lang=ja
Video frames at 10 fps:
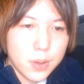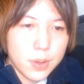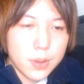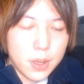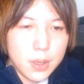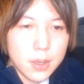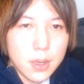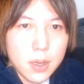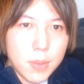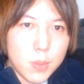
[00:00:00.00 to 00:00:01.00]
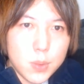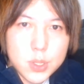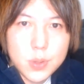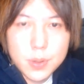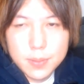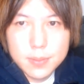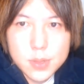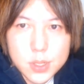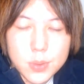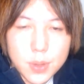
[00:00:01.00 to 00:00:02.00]
ねまあもちろん
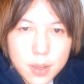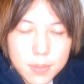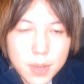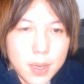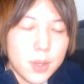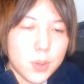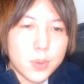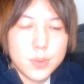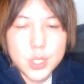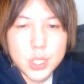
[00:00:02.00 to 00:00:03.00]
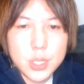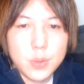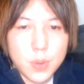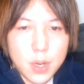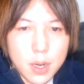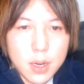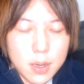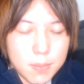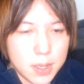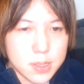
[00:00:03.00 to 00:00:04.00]
そのね、まあ、エイト君自身は
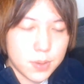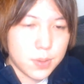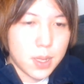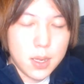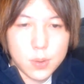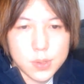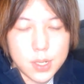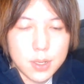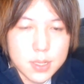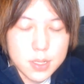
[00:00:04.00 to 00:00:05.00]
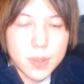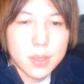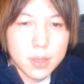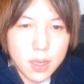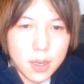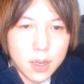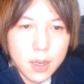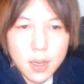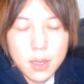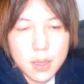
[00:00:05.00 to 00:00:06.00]
まあその逮捕されてしまって
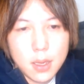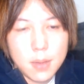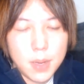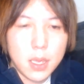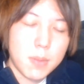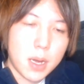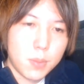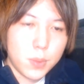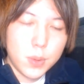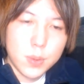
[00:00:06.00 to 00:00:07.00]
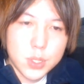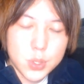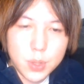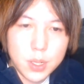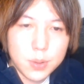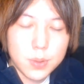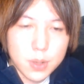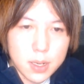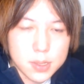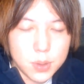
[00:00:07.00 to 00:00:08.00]
で、まあ、今もう留置所にいるの
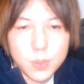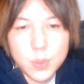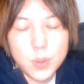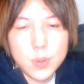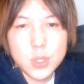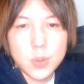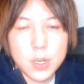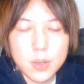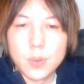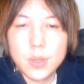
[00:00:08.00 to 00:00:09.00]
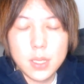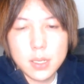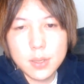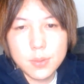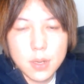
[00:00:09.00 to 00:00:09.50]
かそれとも留置所からこう出てきたのか